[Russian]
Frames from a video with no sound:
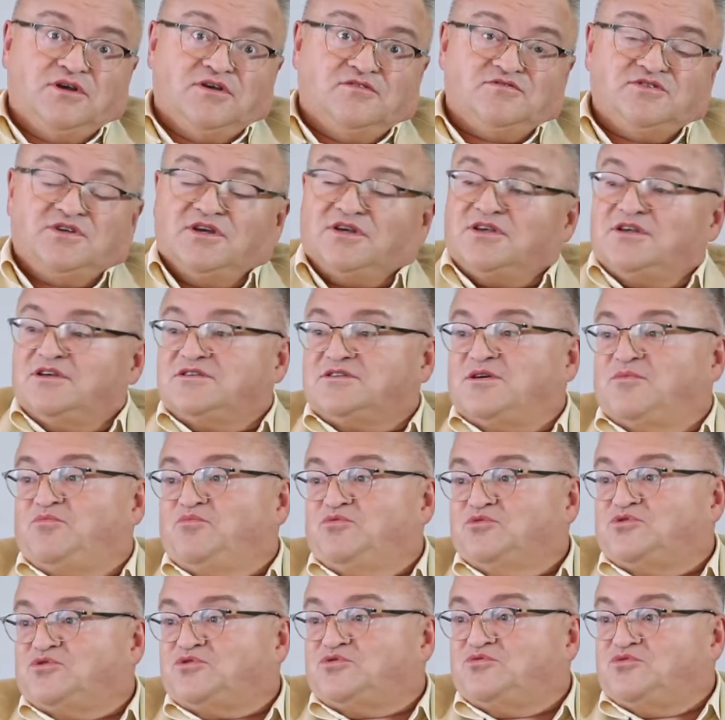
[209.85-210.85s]
всякие
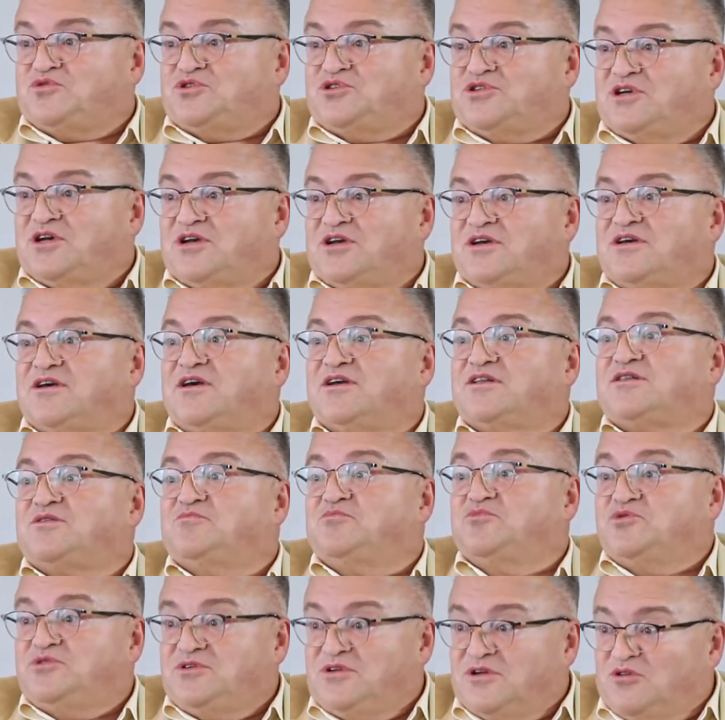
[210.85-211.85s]
сопутствующие
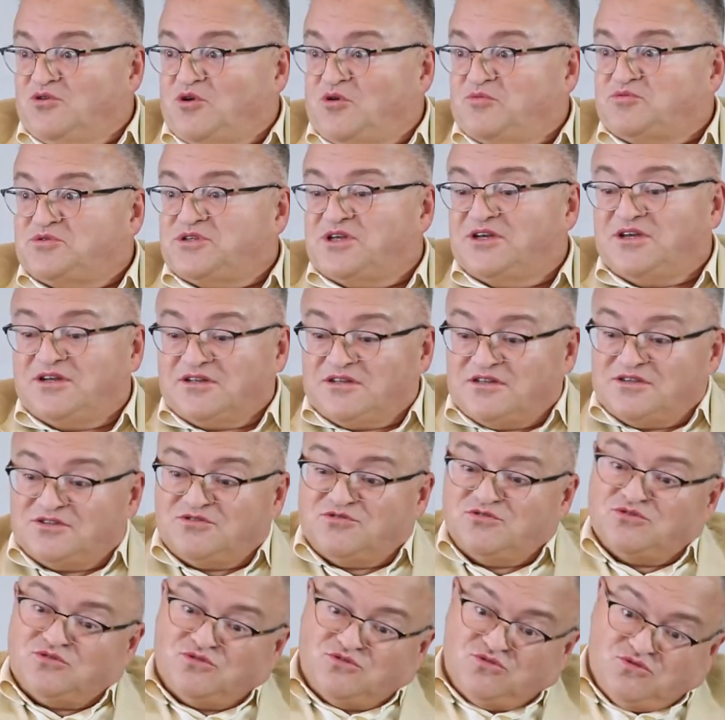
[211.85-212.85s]
этому делу обстоятельства
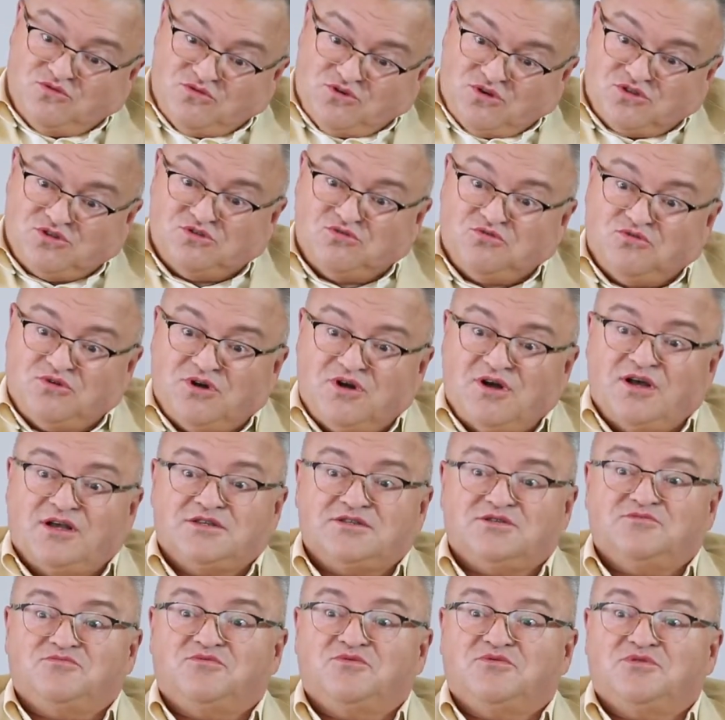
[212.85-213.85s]
тоже
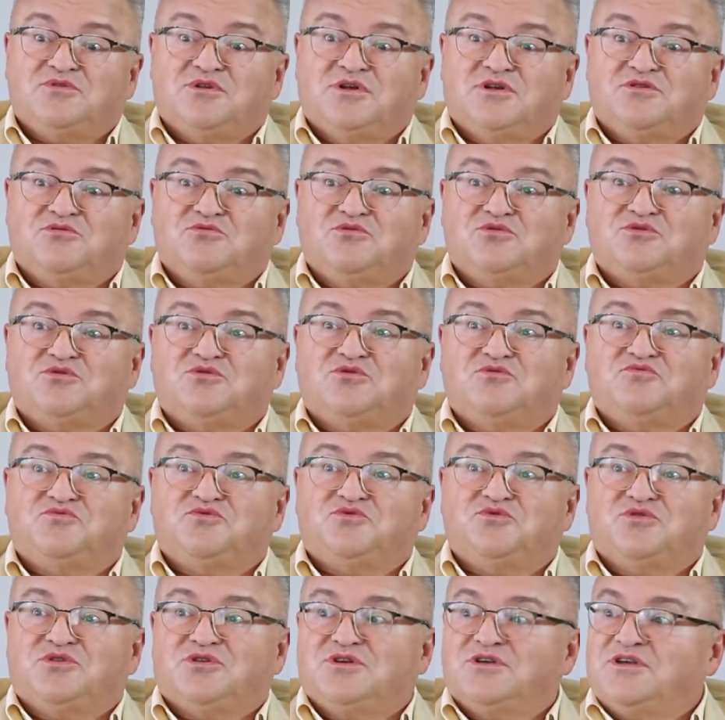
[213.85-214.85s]
указывают на то, что
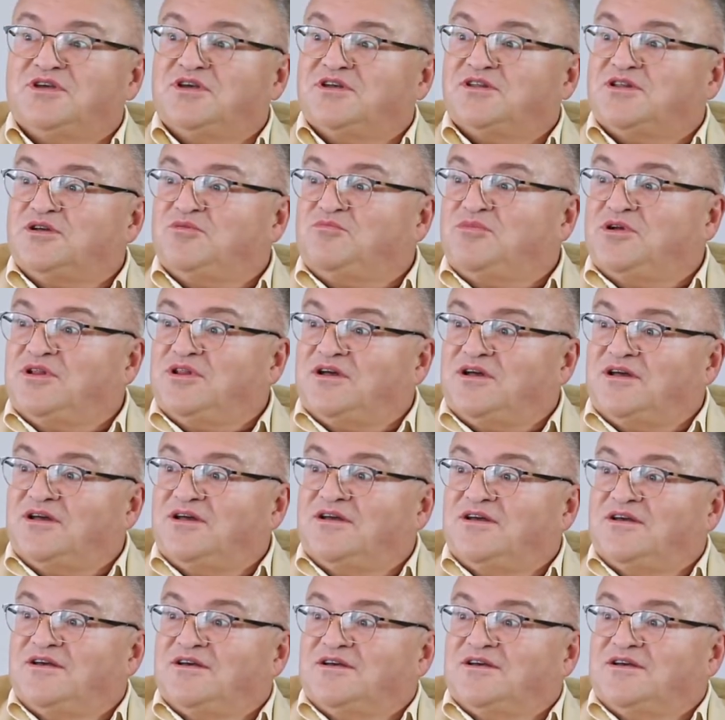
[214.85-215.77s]
все-таки это была